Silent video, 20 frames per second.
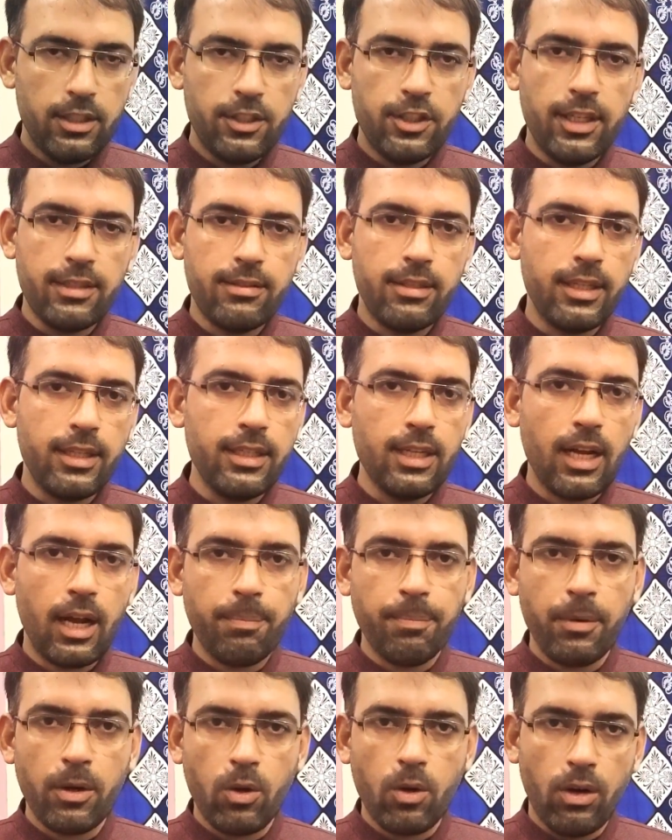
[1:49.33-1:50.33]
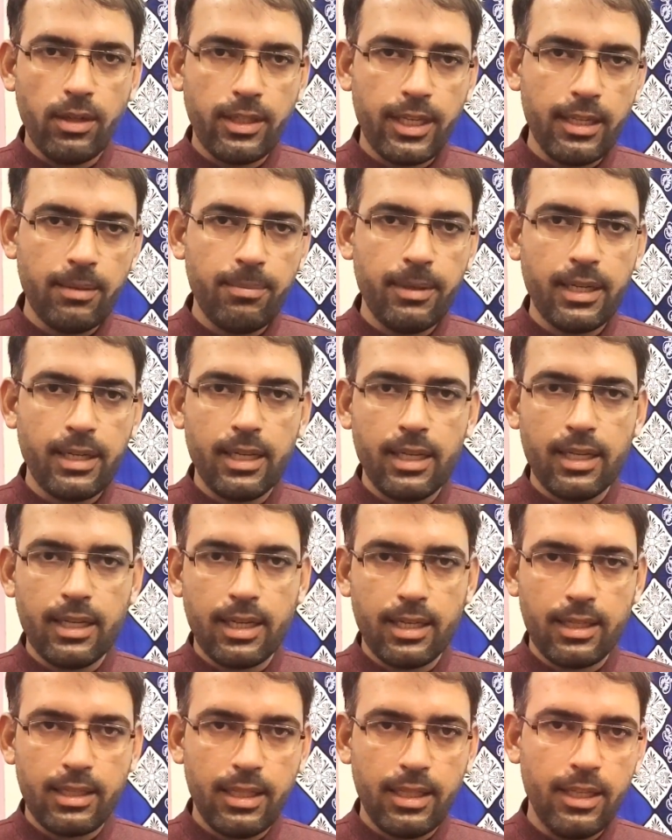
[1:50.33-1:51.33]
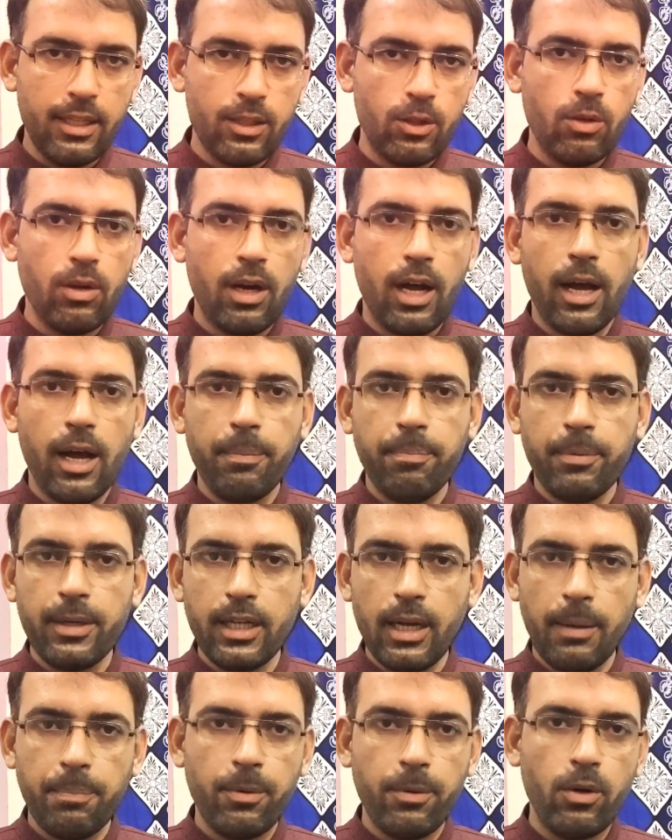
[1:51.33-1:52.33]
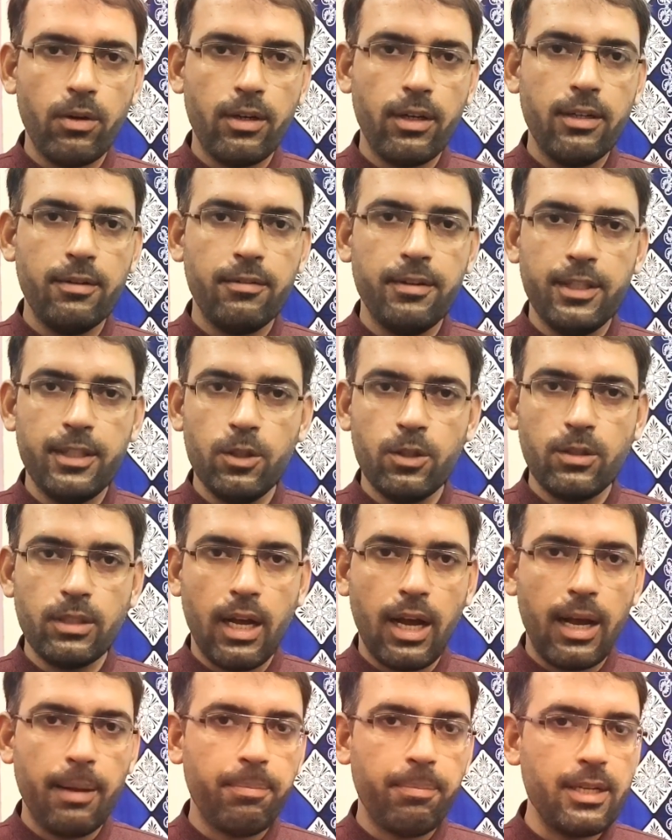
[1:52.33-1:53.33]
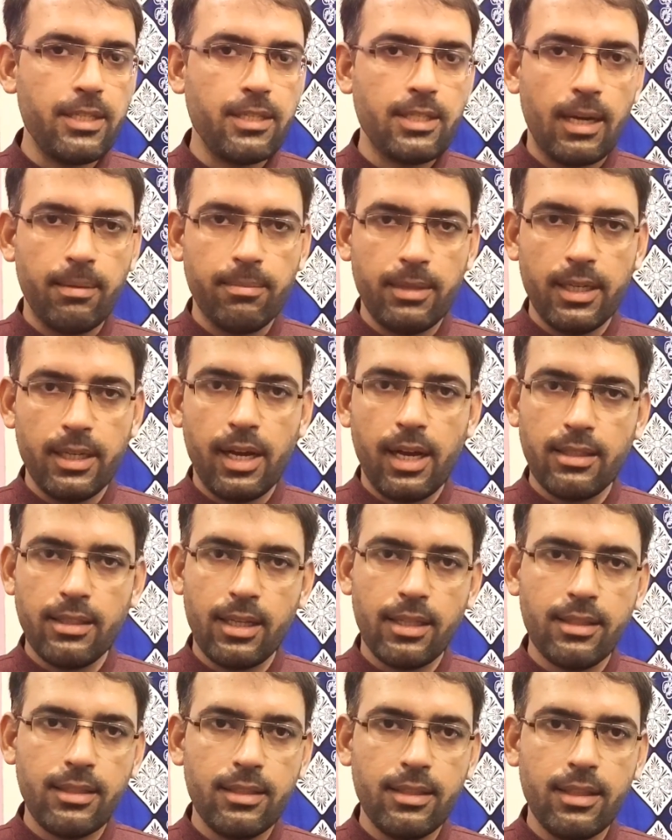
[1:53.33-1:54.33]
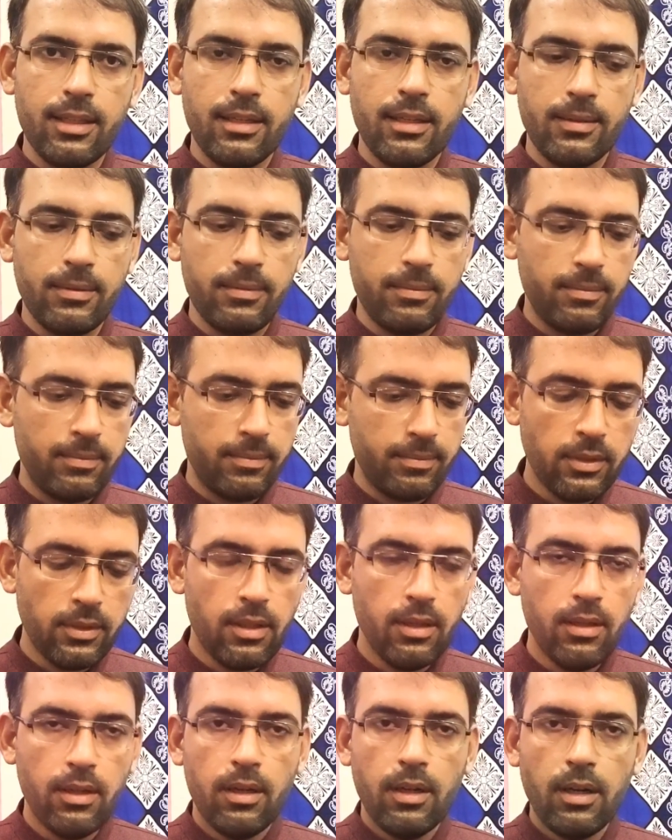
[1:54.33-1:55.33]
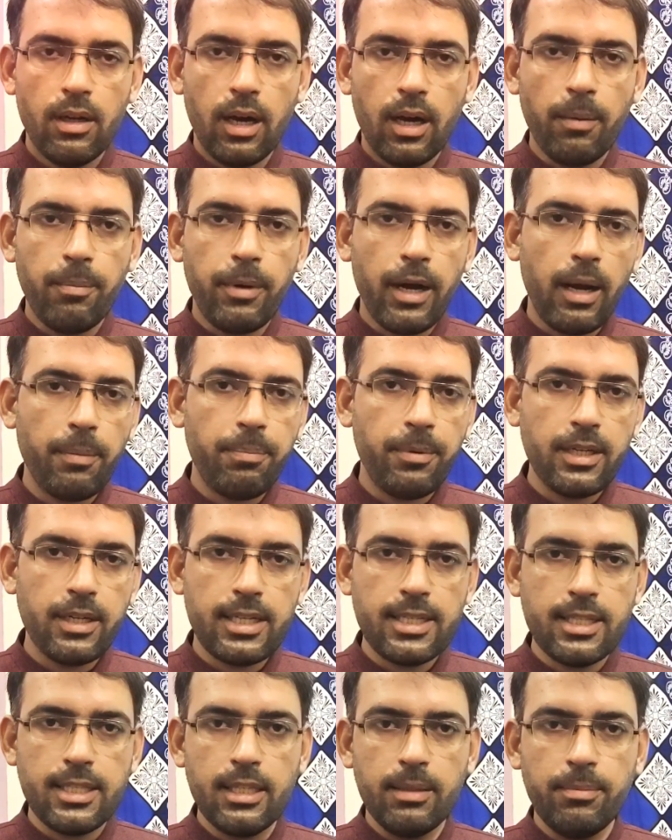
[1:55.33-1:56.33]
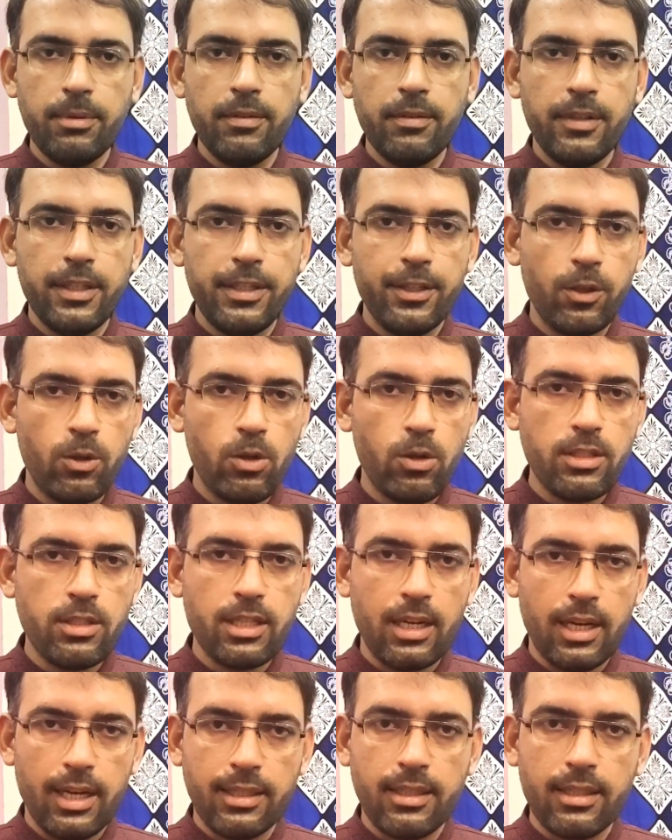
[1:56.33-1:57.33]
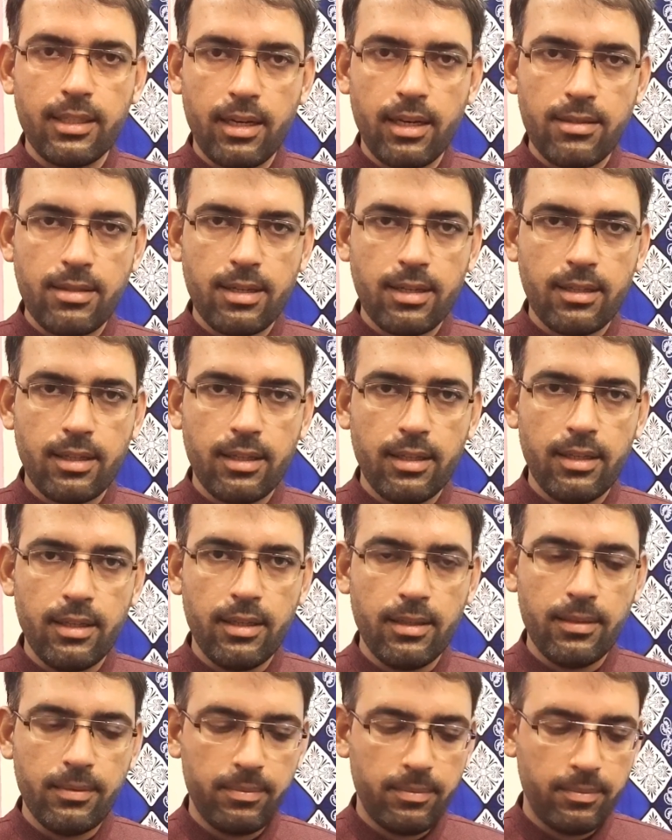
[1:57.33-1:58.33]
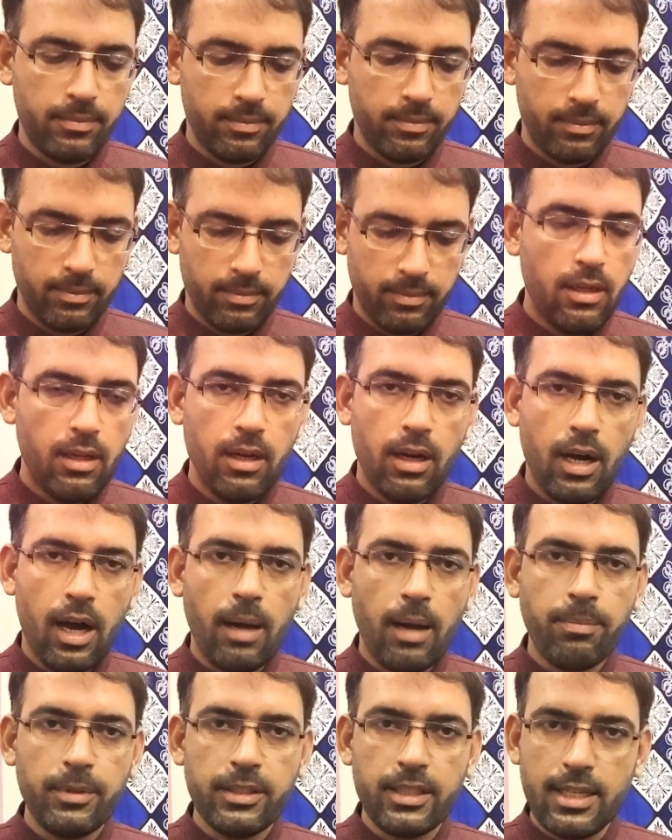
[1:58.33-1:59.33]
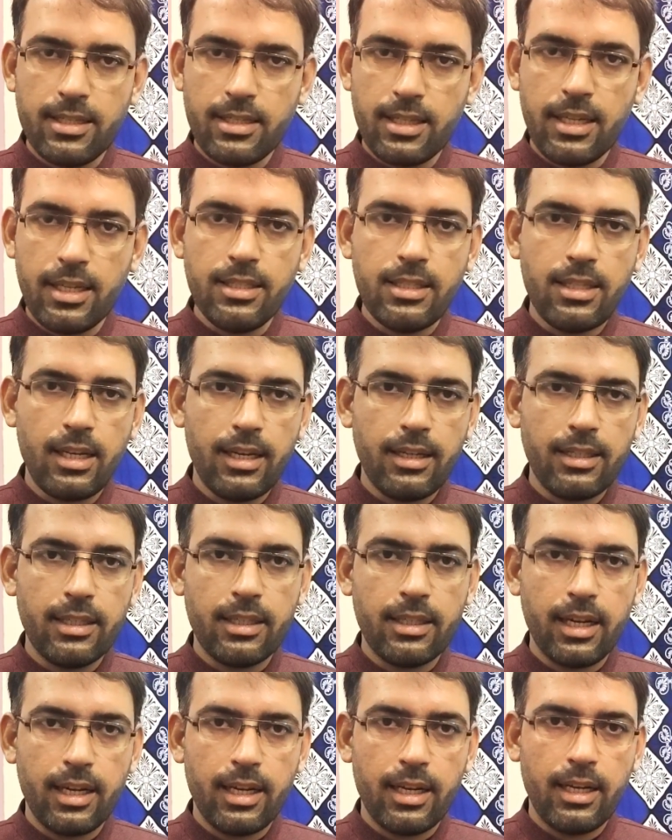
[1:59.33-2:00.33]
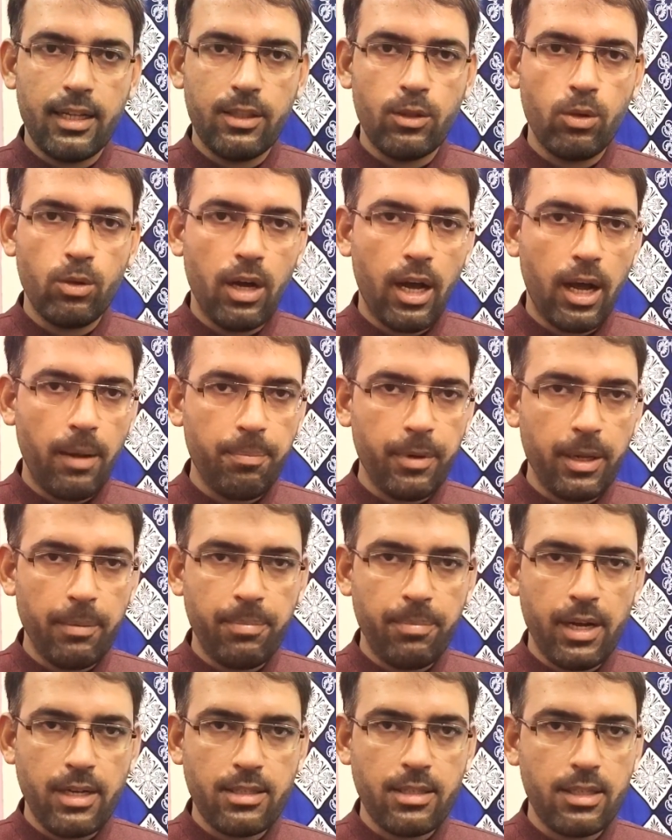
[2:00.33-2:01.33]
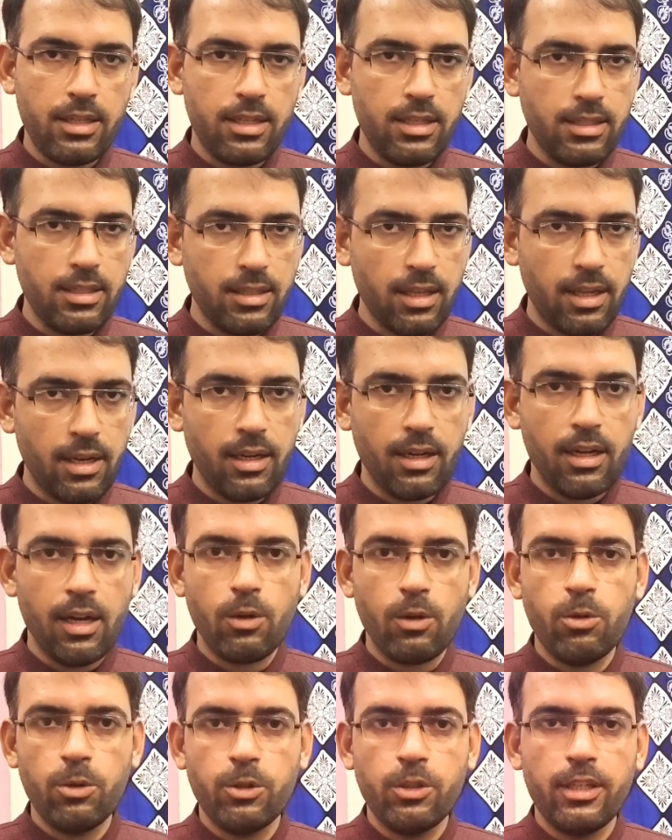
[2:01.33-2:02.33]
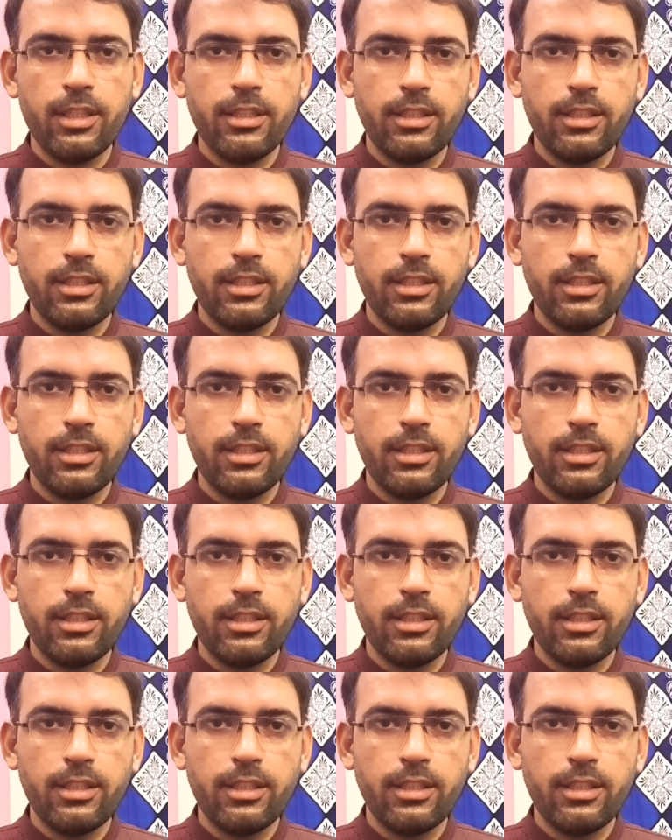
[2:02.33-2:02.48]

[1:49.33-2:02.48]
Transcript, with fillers: जैसे ही आप कंटेंट पे क्लिक करते हैं तो आपकी अपलोडेड वीडियोस आपके सामने आ जाती हैं अब आप किसी भी वीडियो को सिलेक्ट कर सकते हैं आप जैसे ही सिलेक्ट करेंगे तो आपके पास इस तरह का कुछ